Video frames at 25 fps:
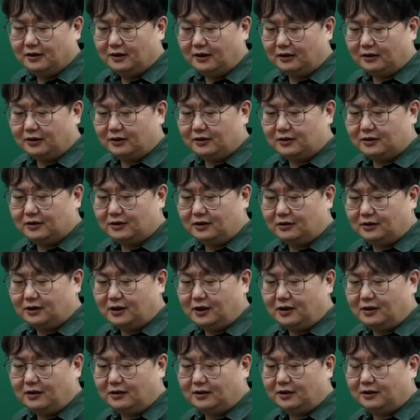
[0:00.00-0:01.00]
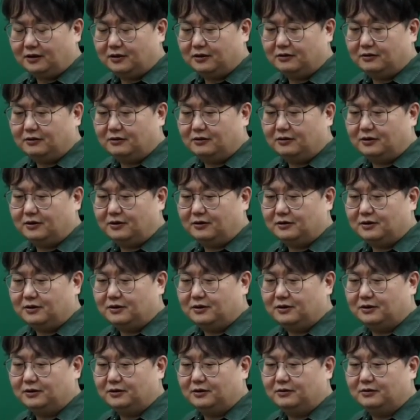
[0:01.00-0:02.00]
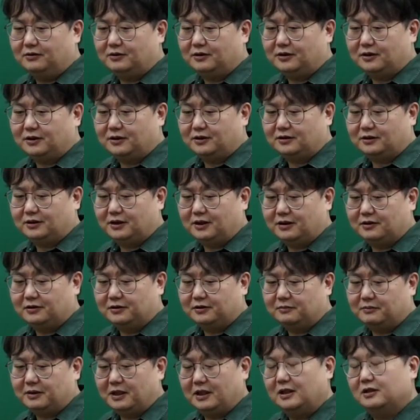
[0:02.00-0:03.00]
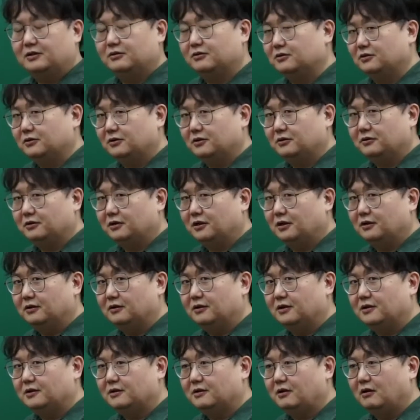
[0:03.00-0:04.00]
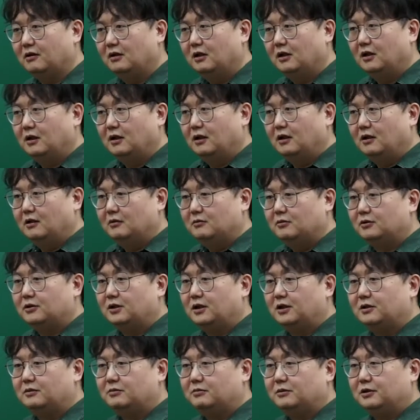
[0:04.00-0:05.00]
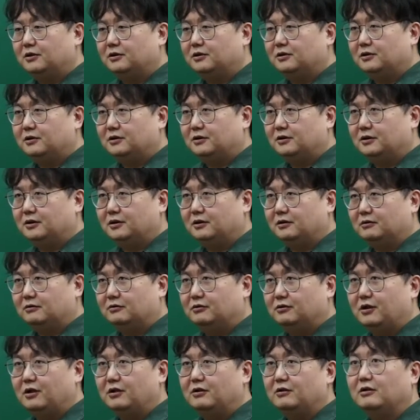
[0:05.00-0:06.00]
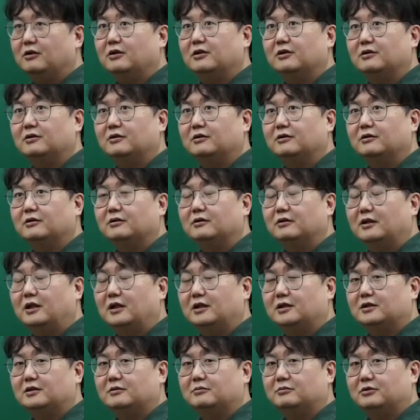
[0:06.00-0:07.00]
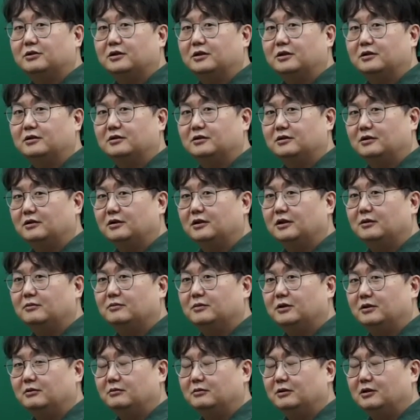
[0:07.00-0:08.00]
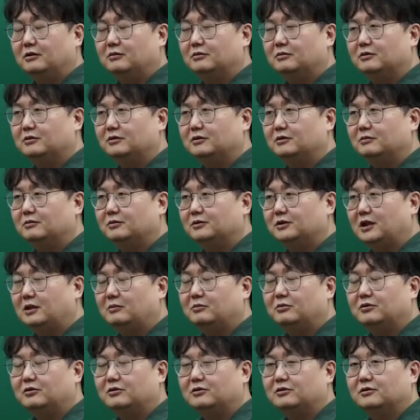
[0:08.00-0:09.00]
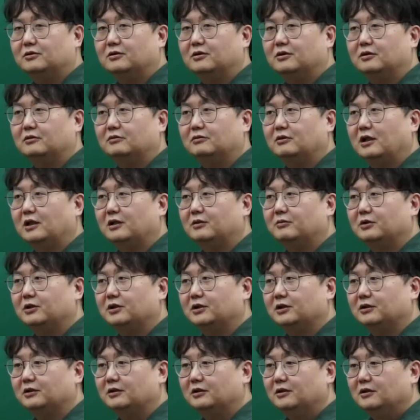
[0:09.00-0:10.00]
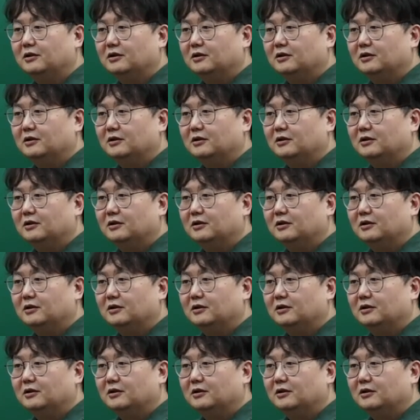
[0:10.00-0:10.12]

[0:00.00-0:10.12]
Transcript: 어떤 청탁이 들어오거나 어디서 들어오게 됐을 때 이것을 막아주는 역할. 그래서 보좌관 입장에서 이제 국회의원 하시는 분이 그 영감님이라고 그러죠. 뭐 잘 모를 수도 있고 아니면은